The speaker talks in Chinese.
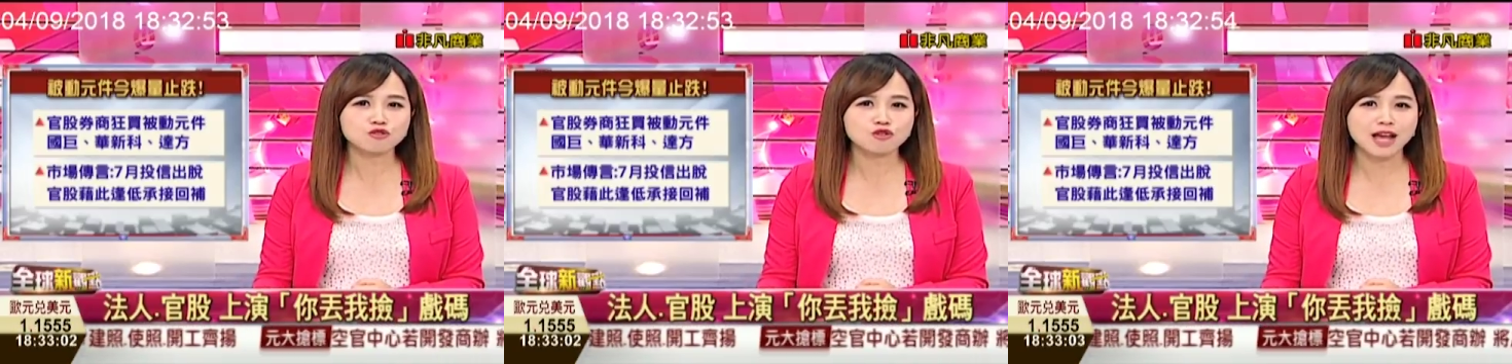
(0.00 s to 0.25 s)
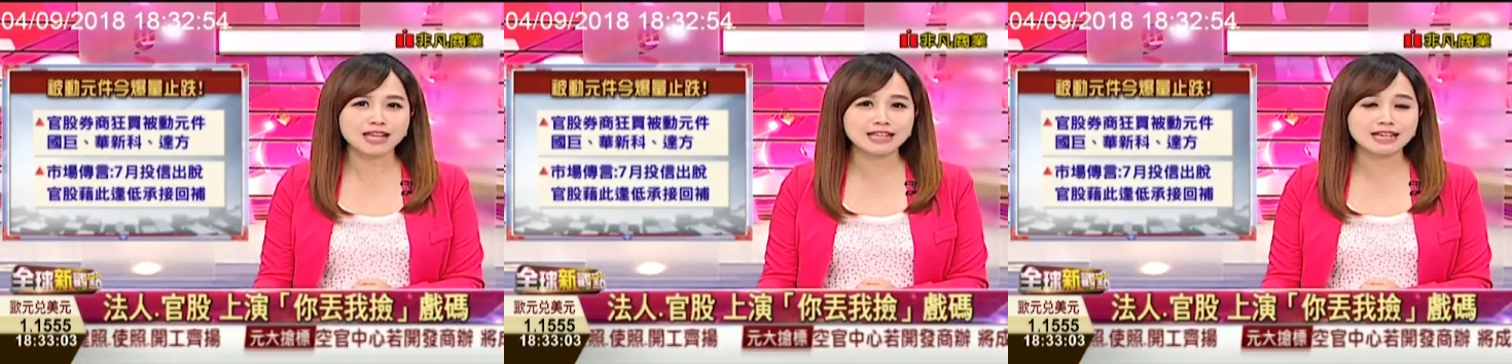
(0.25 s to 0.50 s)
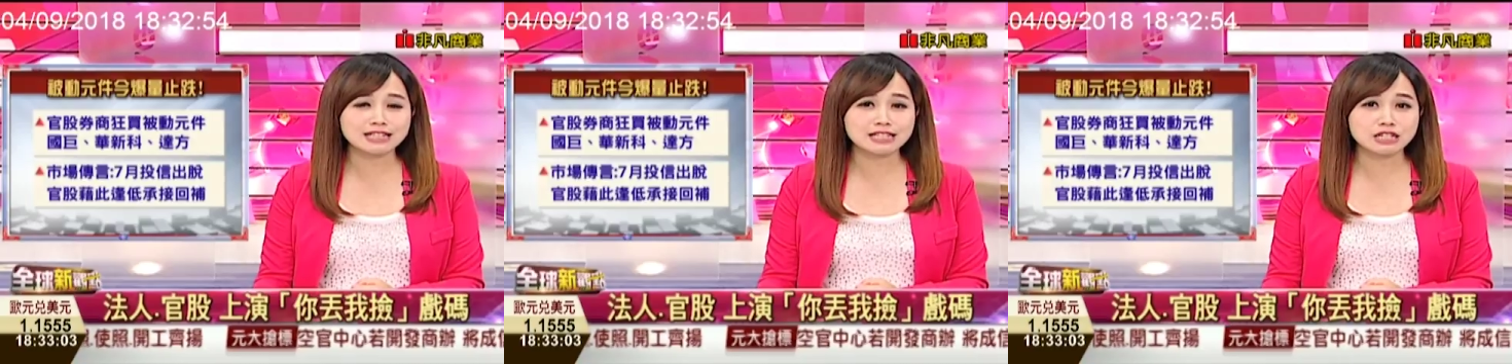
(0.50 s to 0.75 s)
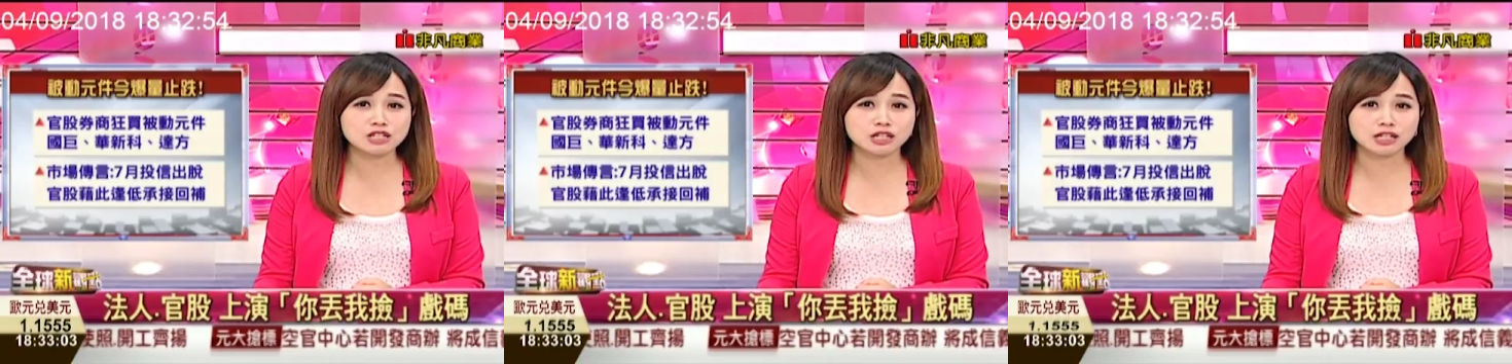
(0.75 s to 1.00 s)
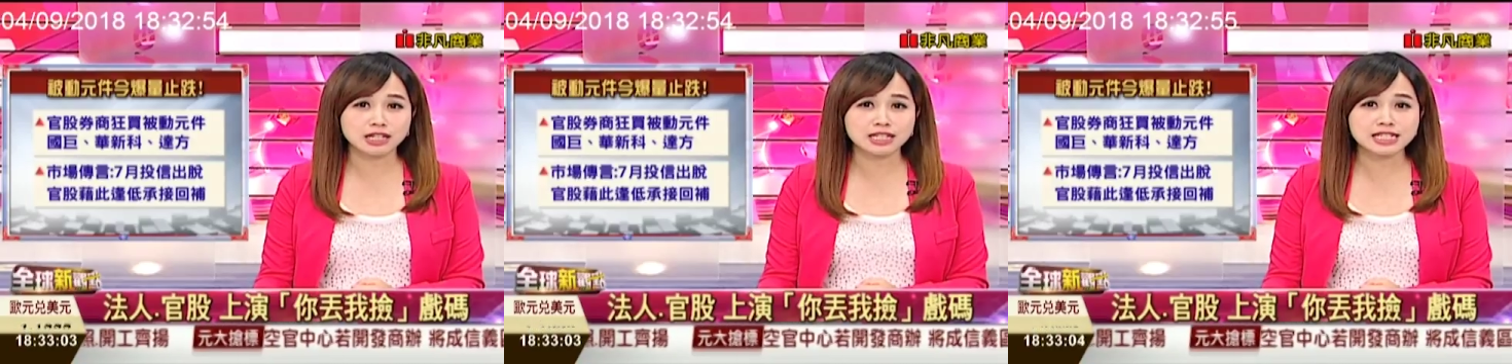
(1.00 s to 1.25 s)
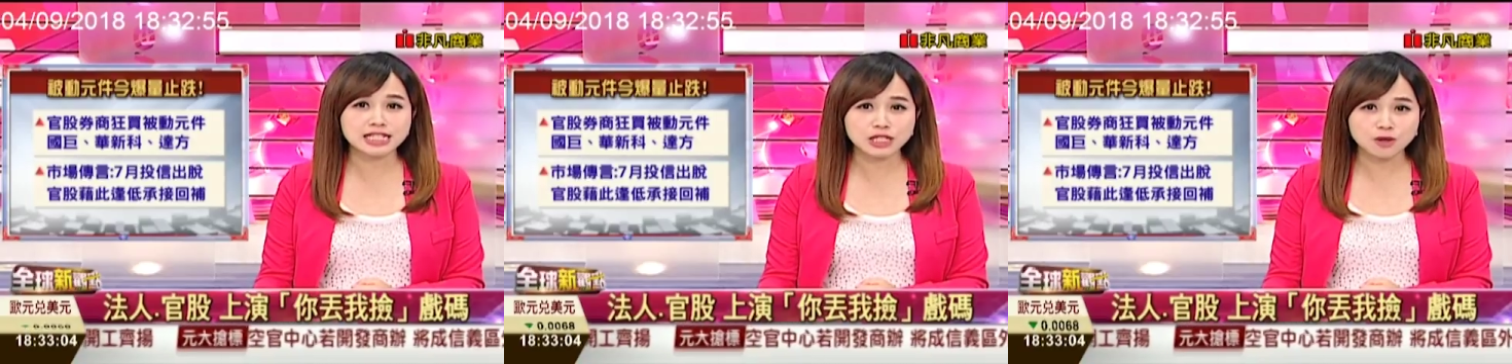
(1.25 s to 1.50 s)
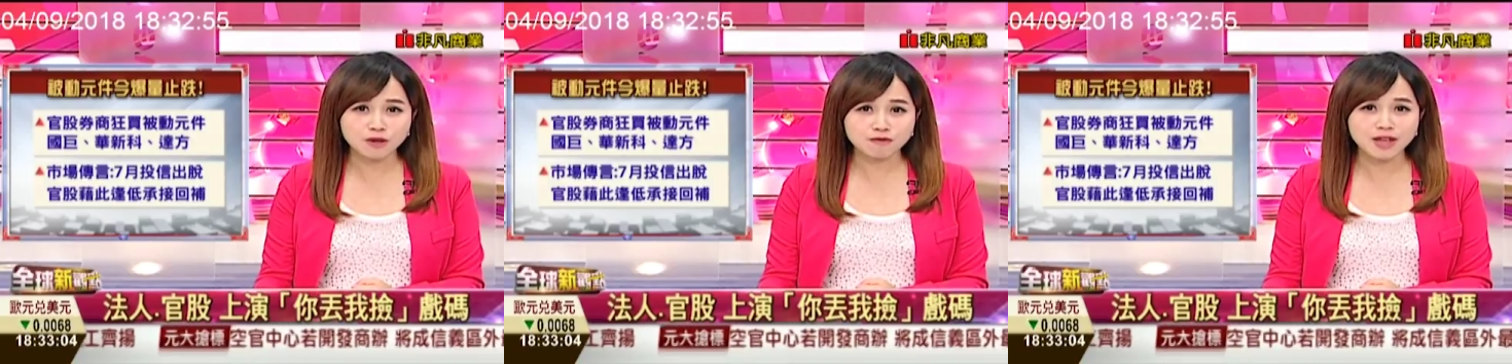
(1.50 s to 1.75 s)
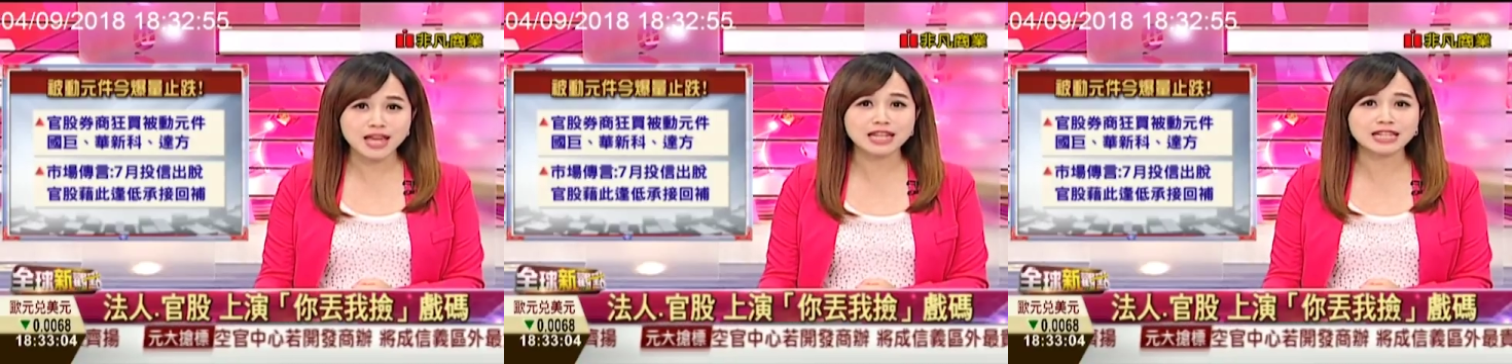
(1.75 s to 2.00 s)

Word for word: 传言其这跟七月份